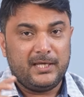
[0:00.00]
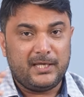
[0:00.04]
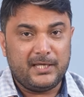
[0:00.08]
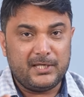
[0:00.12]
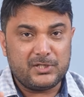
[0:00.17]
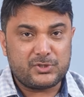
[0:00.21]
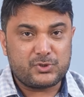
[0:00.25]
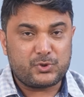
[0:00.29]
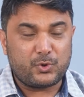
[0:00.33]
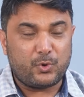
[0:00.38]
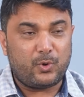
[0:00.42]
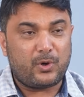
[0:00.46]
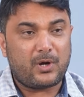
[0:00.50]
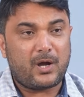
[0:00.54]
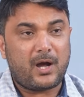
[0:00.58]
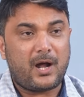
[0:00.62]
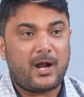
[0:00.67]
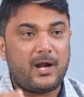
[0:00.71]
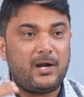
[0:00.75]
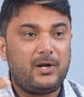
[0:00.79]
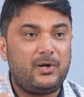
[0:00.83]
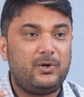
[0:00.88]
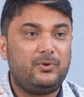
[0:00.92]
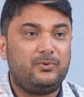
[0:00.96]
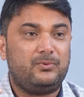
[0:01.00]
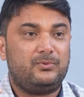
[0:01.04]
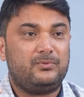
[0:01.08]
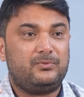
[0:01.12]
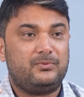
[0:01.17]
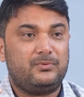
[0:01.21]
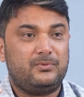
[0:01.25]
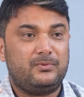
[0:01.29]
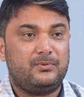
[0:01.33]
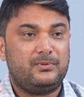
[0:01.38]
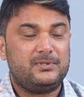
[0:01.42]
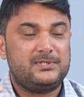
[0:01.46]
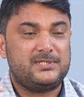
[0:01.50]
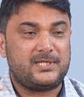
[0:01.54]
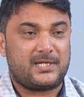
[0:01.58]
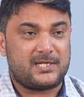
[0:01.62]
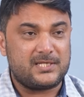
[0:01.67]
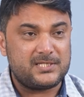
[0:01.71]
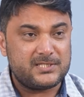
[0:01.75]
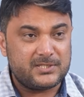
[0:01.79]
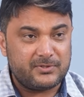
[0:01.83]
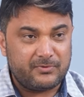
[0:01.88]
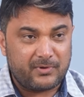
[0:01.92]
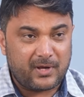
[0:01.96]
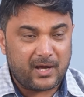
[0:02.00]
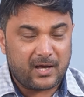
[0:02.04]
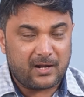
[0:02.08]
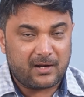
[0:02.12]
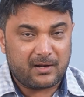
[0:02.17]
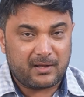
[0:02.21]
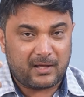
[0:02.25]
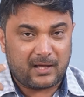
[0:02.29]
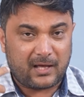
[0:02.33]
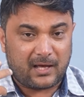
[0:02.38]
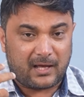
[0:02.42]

ఈ సోకాల్డ్ చిరంజీవి గారి